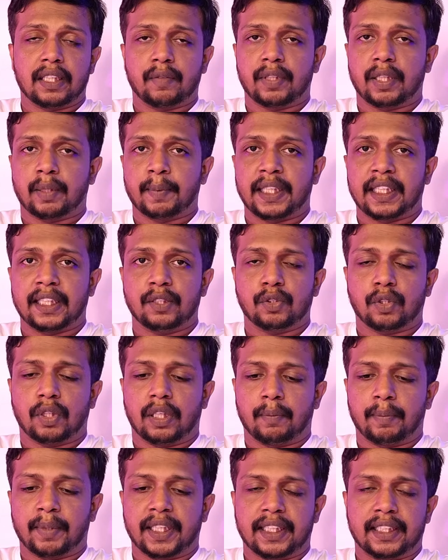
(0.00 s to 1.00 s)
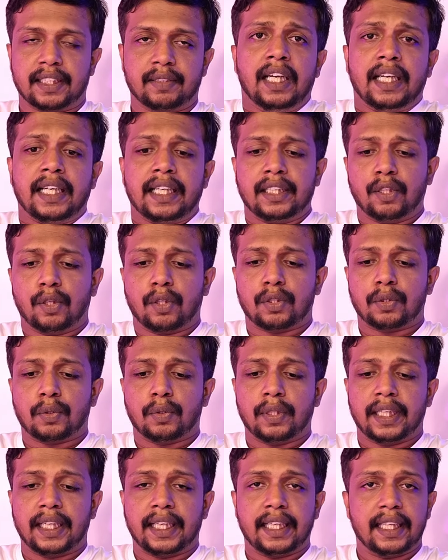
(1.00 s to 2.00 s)
நிறுவனம் என்று சொல்லப்பட்டது இந்த ஒரு
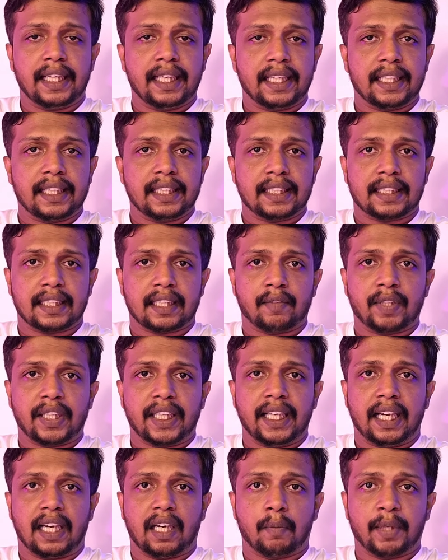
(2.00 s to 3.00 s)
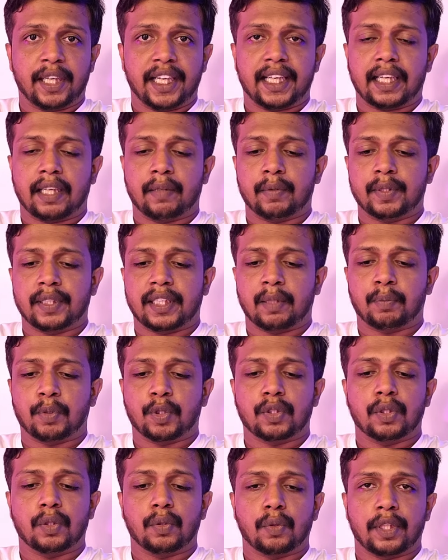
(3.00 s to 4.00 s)
சூழ்நிலையிலே இந்த தகவலை அமெரிக்காவும்
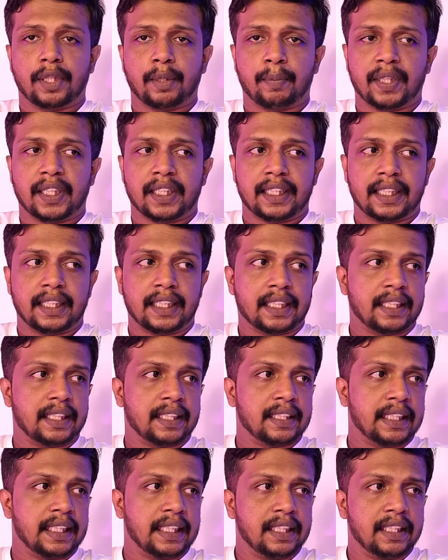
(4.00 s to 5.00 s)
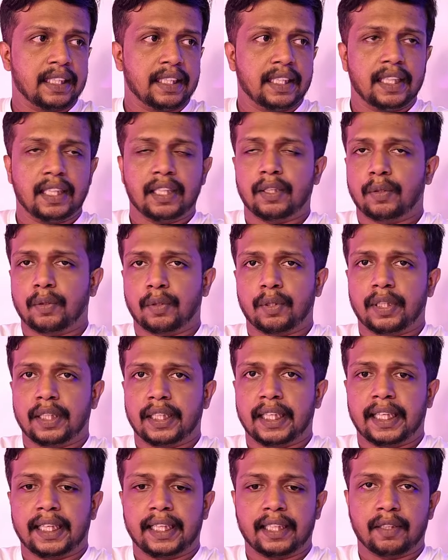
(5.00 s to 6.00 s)
தற்போது உறுதிப்படுத்தி இருக்கின்றது இந்த ஒரு
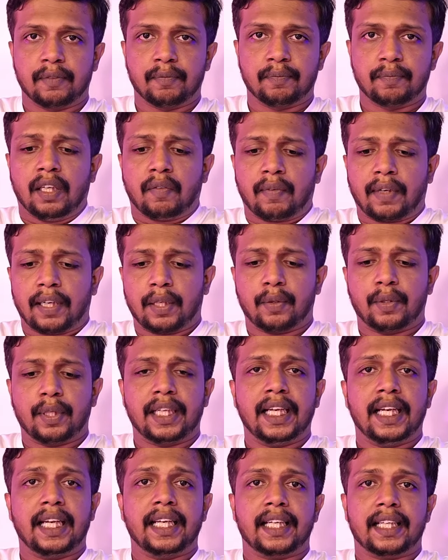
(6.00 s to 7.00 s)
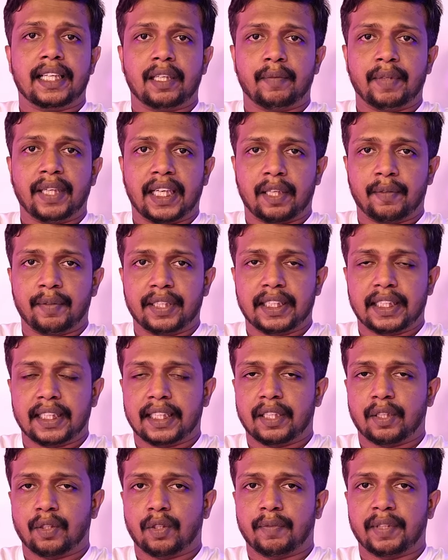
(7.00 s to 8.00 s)
நிலையில் வடகொரியா ஏற்கனவே
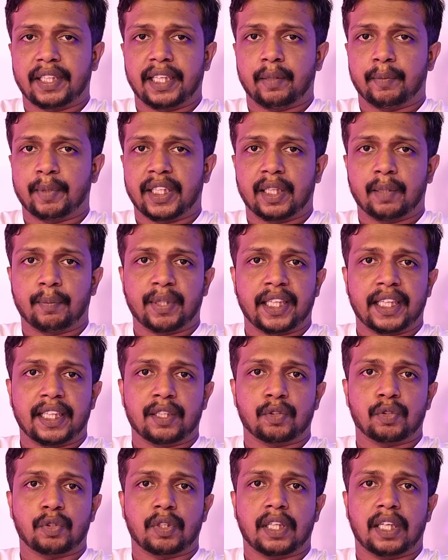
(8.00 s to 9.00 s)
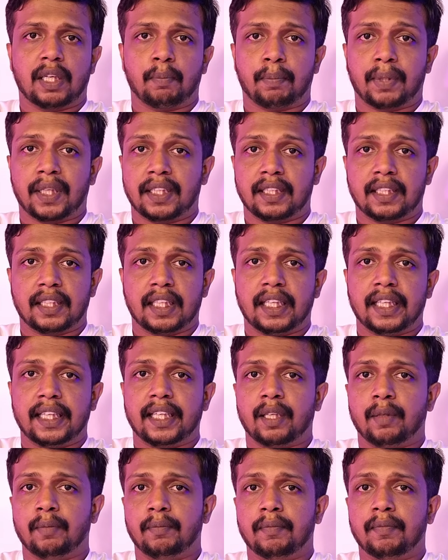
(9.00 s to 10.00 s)
அறிவித்திருக்கின்ற ஒரு விடயம் என்ன அப்படி என்று சொன்னால்
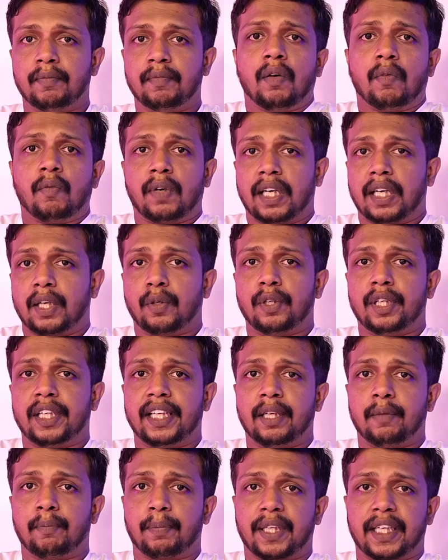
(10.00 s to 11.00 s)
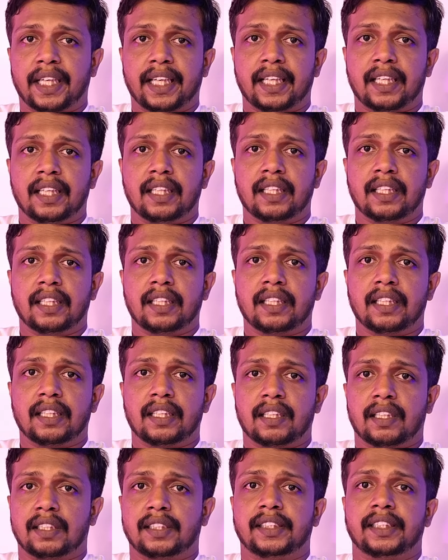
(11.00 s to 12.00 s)
பத்தாயிரம் வடகொரிய படைகள்
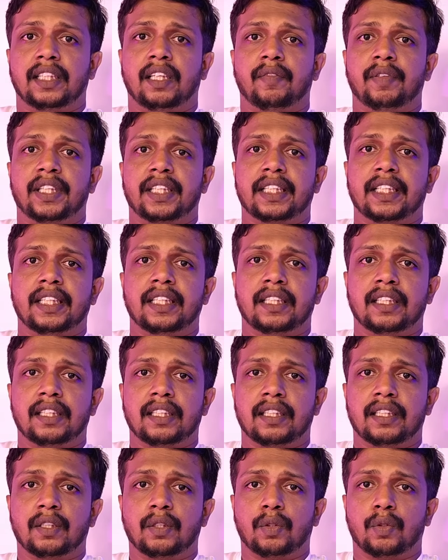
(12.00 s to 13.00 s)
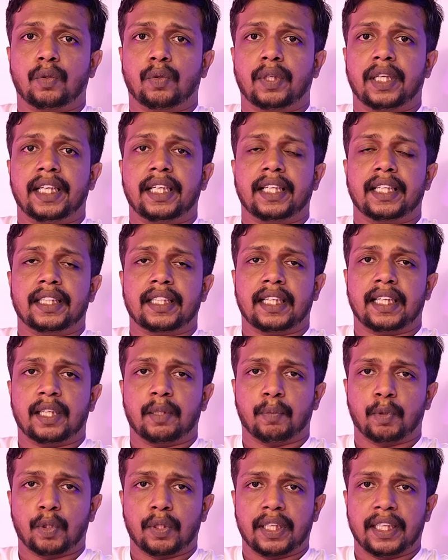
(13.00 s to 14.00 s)
ரஷ்யாவிற்கு உக்ரைனுக்கு எதிரான
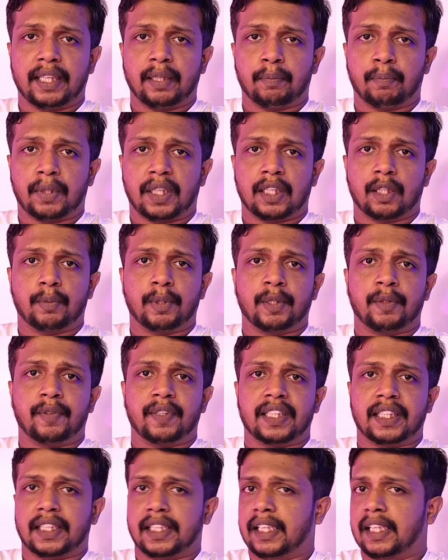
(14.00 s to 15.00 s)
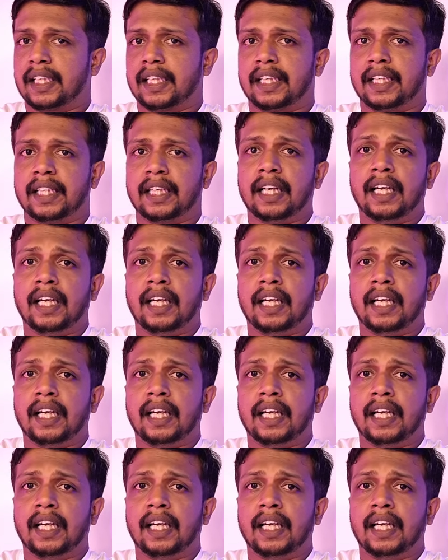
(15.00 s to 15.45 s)
போரிலே பங்கு பெறுவதற்காக